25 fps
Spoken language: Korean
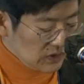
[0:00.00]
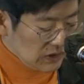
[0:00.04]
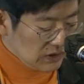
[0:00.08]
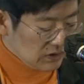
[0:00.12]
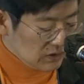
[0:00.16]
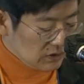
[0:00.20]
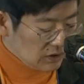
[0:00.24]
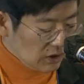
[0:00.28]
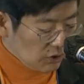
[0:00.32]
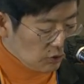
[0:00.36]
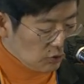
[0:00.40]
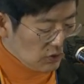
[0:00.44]

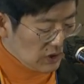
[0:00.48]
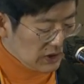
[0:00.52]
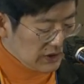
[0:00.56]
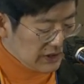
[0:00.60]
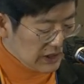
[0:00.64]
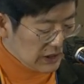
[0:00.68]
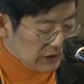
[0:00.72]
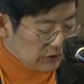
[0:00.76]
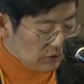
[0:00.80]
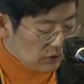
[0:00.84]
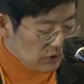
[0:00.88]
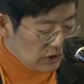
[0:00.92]
그
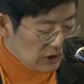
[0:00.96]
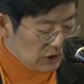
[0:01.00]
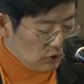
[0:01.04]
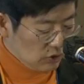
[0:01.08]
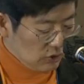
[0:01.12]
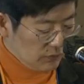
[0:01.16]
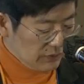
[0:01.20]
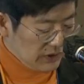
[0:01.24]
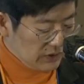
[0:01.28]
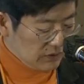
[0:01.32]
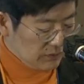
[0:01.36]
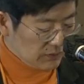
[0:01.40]
상경한대학교
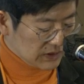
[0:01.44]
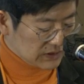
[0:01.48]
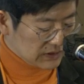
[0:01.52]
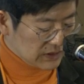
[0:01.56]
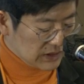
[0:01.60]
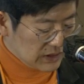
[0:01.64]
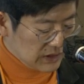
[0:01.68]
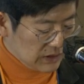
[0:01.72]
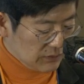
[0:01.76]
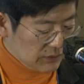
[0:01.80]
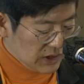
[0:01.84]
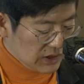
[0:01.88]
이율빈
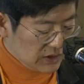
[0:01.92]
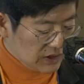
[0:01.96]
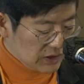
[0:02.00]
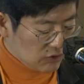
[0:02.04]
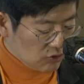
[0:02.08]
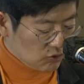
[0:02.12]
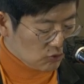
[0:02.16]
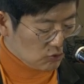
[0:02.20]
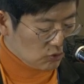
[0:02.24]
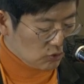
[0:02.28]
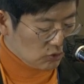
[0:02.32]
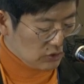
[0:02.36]
박사님의 이제
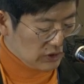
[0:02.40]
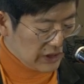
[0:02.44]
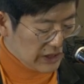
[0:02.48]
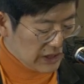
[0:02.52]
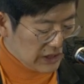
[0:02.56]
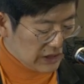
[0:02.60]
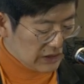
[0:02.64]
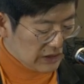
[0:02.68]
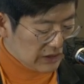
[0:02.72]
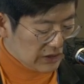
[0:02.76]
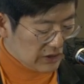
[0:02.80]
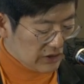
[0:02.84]
중국
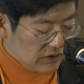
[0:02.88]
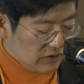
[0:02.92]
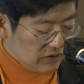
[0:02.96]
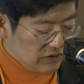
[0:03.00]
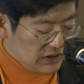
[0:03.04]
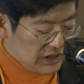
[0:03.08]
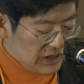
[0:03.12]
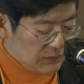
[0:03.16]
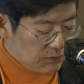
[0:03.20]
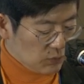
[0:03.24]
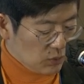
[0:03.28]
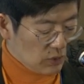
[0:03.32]
내
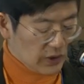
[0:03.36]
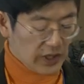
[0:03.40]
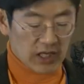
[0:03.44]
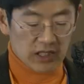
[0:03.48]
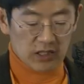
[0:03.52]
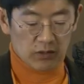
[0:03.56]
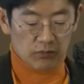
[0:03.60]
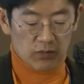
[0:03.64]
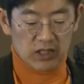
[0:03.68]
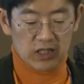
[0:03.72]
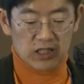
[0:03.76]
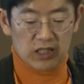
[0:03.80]
경제안보
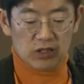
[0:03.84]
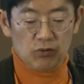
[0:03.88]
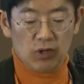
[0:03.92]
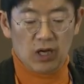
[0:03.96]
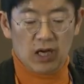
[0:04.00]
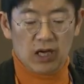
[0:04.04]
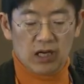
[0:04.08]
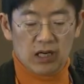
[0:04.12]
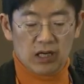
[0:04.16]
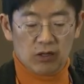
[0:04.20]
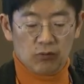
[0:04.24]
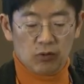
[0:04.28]
개념의
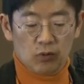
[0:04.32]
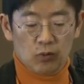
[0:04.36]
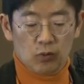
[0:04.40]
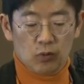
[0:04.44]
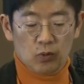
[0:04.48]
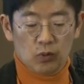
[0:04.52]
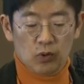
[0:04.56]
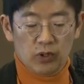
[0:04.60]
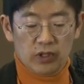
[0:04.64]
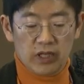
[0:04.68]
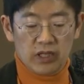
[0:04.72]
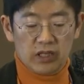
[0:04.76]

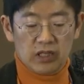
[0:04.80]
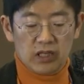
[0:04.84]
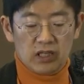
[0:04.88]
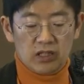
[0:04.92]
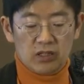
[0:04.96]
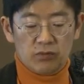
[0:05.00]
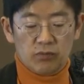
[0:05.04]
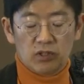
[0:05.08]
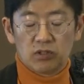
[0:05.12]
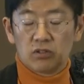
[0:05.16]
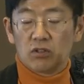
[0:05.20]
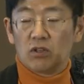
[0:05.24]
진화라고 얘기를
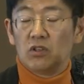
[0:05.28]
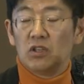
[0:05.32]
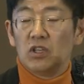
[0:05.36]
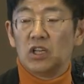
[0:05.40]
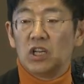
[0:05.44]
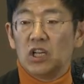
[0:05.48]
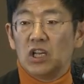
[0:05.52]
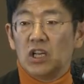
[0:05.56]
하시면서